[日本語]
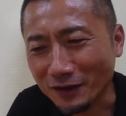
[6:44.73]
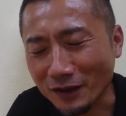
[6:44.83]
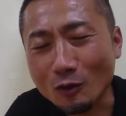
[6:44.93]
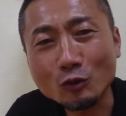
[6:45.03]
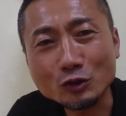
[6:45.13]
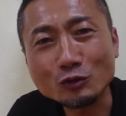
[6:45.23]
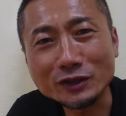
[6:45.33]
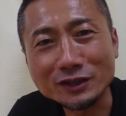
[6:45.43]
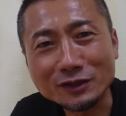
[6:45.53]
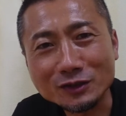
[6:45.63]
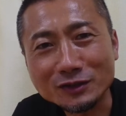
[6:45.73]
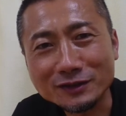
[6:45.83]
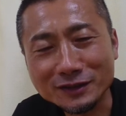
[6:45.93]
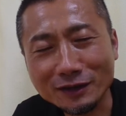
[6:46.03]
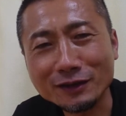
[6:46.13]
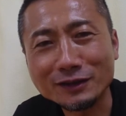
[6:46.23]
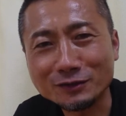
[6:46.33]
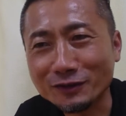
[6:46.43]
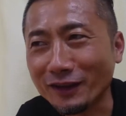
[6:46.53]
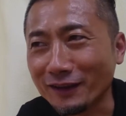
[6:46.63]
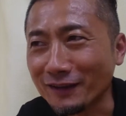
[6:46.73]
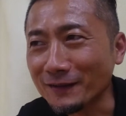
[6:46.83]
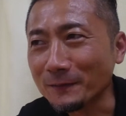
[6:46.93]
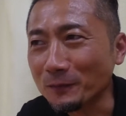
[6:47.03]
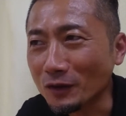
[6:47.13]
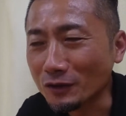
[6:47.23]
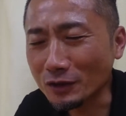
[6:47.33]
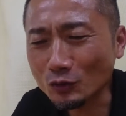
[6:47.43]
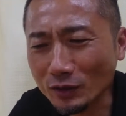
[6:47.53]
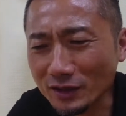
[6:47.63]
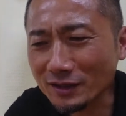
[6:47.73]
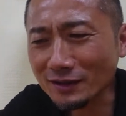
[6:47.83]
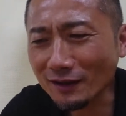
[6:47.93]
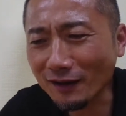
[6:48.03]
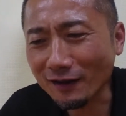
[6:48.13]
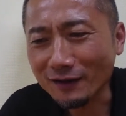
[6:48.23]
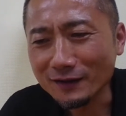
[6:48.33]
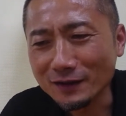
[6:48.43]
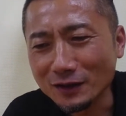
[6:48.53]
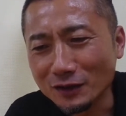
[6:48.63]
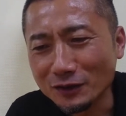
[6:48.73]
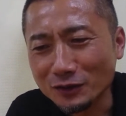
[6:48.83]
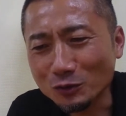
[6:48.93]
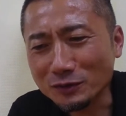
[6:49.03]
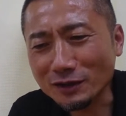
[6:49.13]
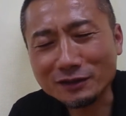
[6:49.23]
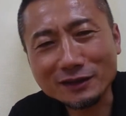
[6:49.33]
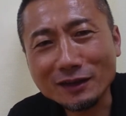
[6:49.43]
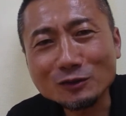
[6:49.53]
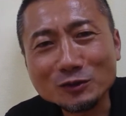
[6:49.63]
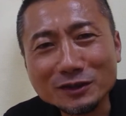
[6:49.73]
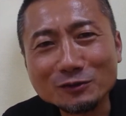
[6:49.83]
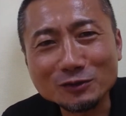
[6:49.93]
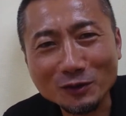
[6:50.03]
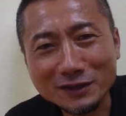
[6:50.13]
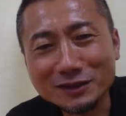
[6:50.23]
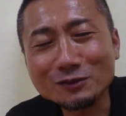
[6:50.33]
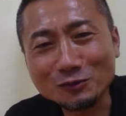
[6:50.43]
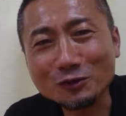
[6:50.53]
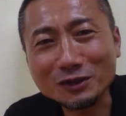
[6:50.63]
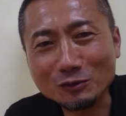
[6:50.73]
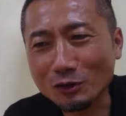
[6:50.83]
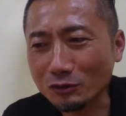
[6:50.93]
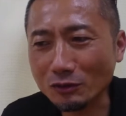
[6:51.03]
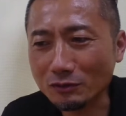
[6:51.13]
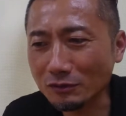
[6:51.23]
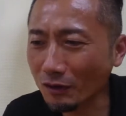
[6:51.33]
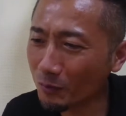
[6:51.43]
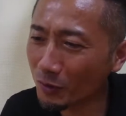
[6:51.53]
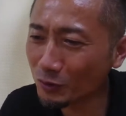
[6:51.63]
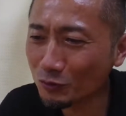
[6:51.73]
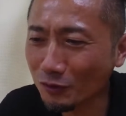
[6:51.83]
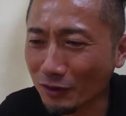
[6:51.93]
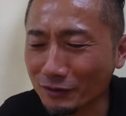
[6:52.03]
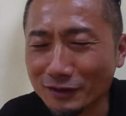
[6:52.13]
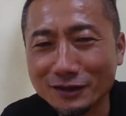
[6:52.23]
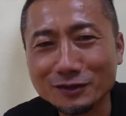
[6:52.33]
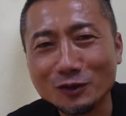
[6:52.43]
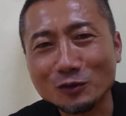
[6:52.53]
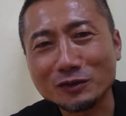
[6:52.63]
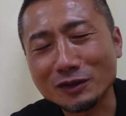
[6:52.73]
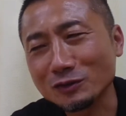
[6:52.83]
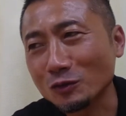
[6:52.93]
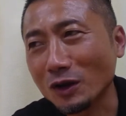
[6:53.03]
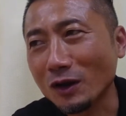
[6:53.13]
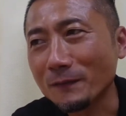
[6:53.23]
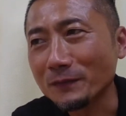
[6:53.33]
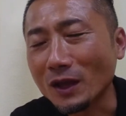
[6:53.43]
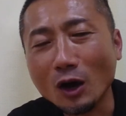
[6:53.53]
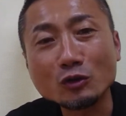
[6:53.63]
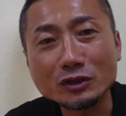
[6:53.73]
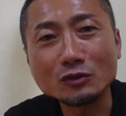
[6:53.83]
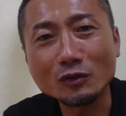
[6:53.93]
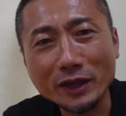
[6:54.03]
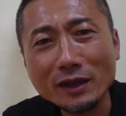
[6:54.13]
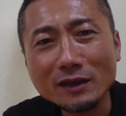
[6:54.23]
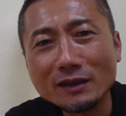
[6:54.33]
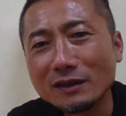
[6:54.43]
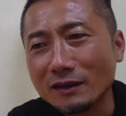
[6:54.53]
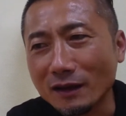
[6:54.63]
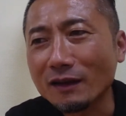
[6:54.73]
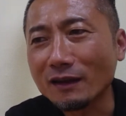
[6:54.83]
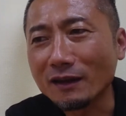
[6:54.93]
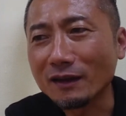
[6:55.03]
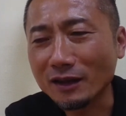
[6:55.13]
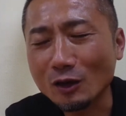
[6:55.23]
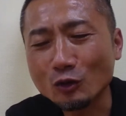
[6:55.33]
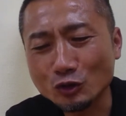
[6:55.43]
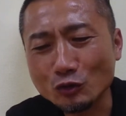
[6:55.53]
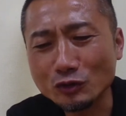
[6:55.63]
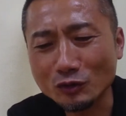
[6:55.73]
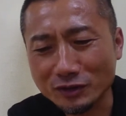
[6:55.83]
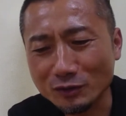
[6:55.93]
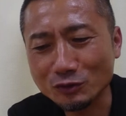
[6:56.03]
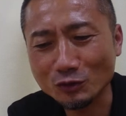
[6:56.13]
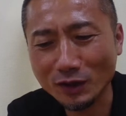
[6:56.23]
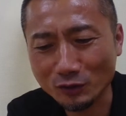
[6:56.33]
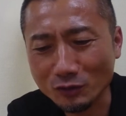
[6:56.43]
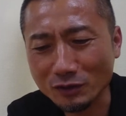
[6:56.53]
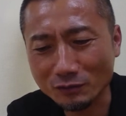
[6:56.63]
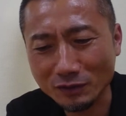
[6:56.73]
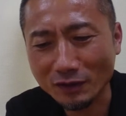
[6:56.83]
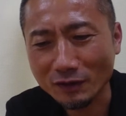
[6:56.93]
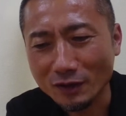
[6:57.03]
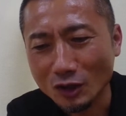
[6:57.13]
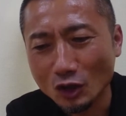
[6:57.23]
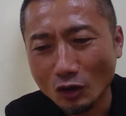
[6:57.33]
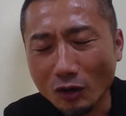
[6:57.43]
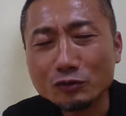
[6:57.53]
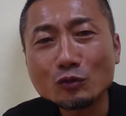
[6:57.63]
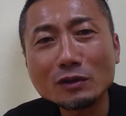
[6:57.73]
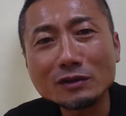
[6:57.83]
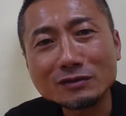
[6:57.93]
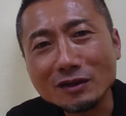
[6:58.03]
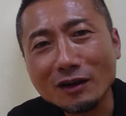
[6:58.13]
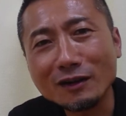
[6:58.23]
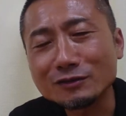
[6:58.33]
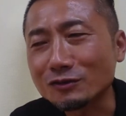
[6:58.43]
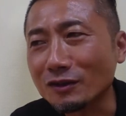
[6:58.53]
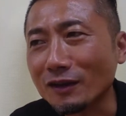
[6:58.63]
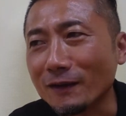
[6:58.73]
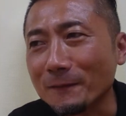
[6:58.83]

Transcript: 健康職員じゃないんですねでそれに行ったら「ひとりさんって何をしてる人か知ってるの?」って言われて「いやあんまよく分かんないんですけど」ってその青汁をね、えー、健康職員をしてる人なんよって言って「あそうなんですか」っつって